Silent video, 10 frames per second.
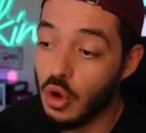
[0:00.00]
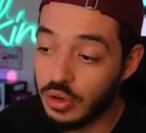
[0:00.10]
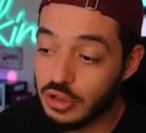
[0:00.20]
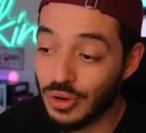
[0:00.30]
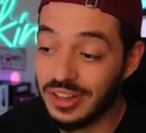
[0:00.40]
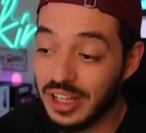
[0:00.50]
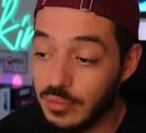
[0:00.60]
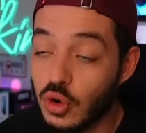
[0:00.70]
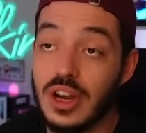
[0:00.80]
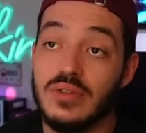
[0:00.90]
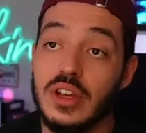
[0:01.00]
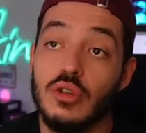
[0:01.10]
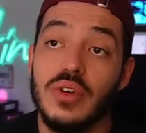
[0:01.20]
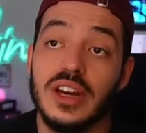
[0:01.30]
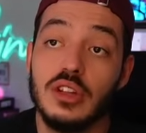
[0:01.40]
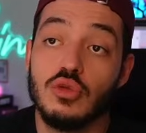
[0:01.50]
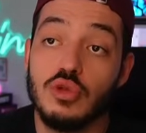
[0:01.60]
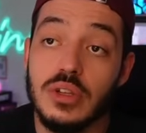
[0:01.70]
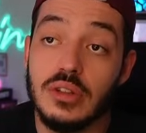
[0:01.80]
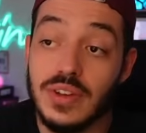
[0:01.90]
On est sur un très beau clavier, on va regarder tout de suite de toute